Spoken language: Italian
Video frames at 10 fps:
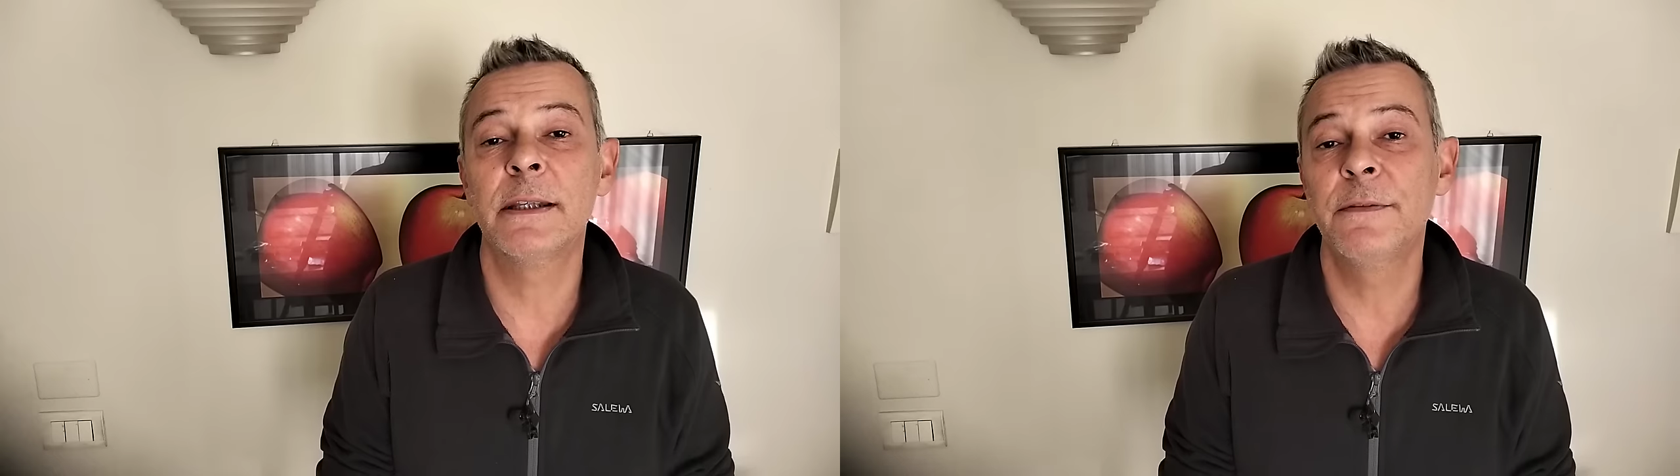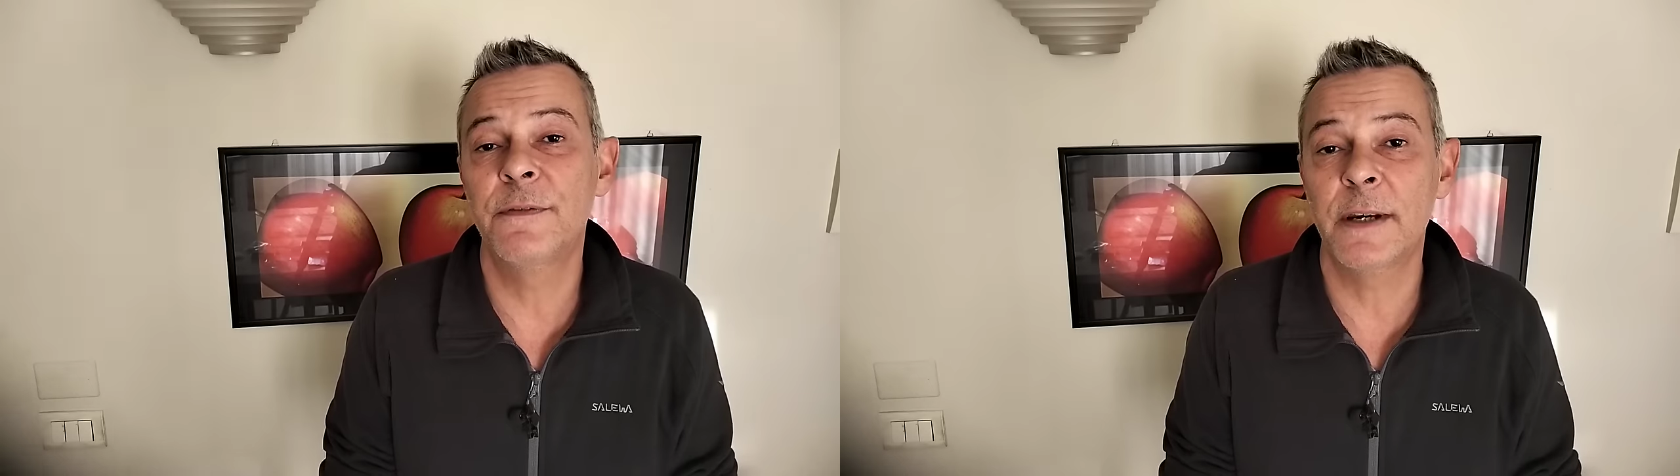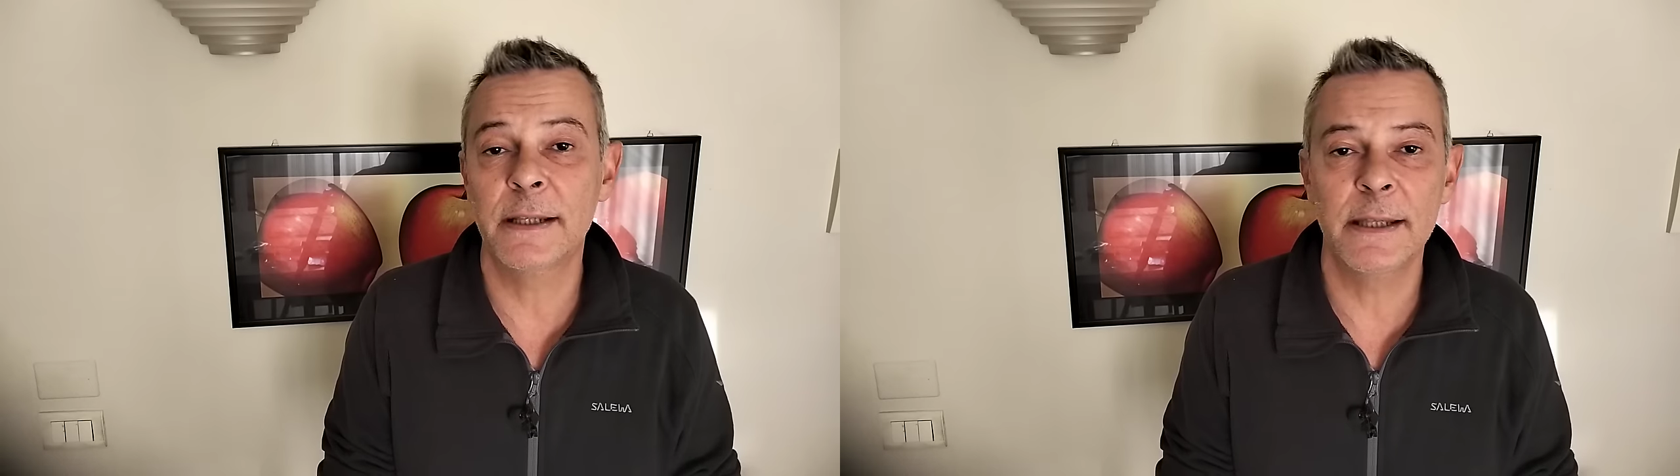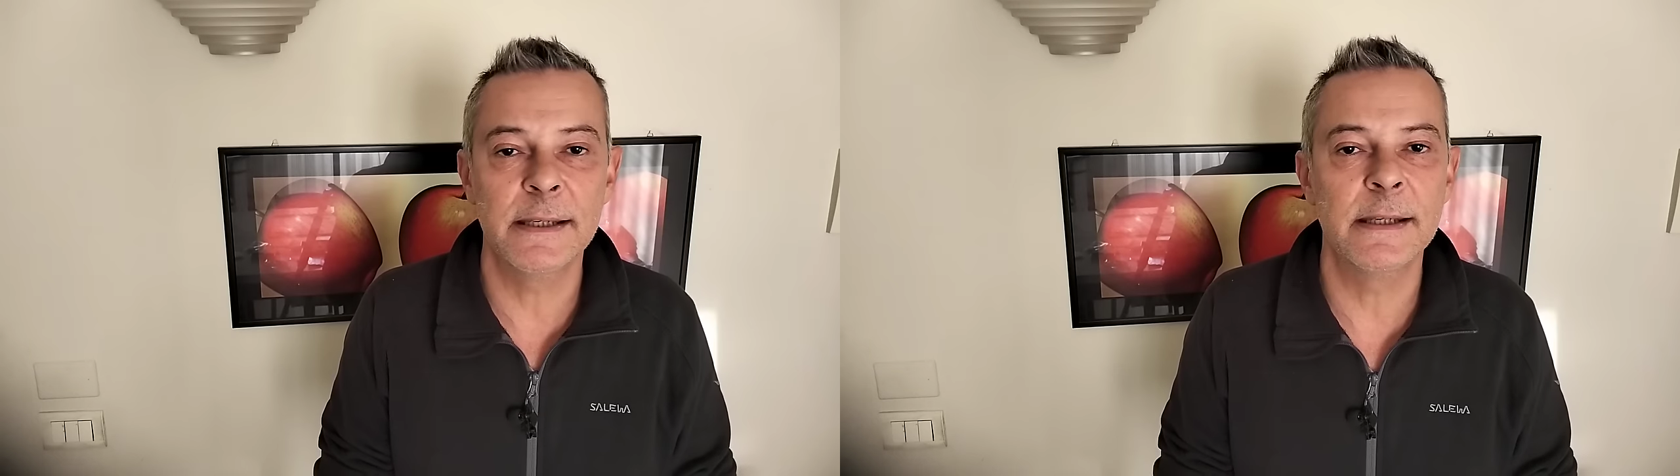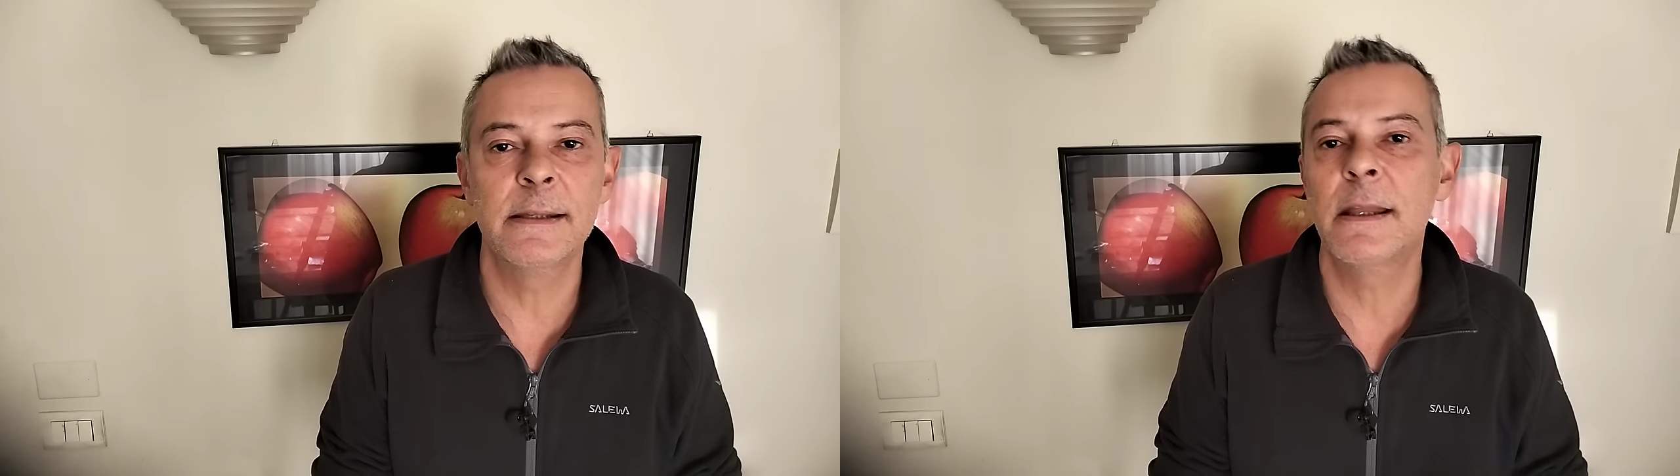differenti
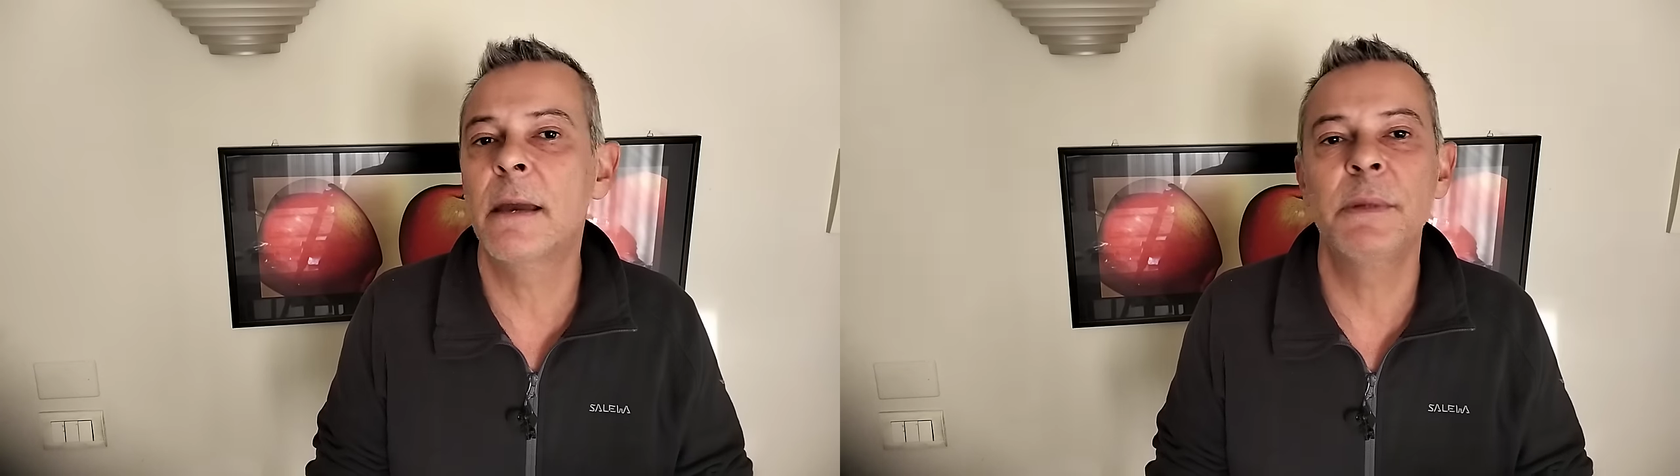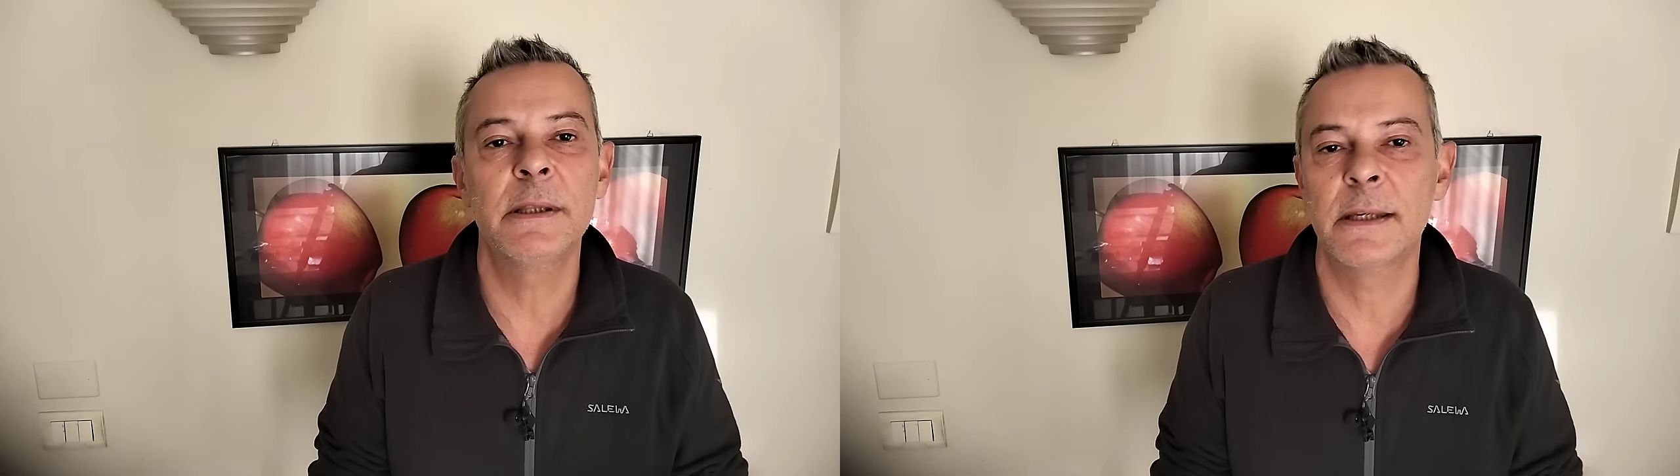sistemi,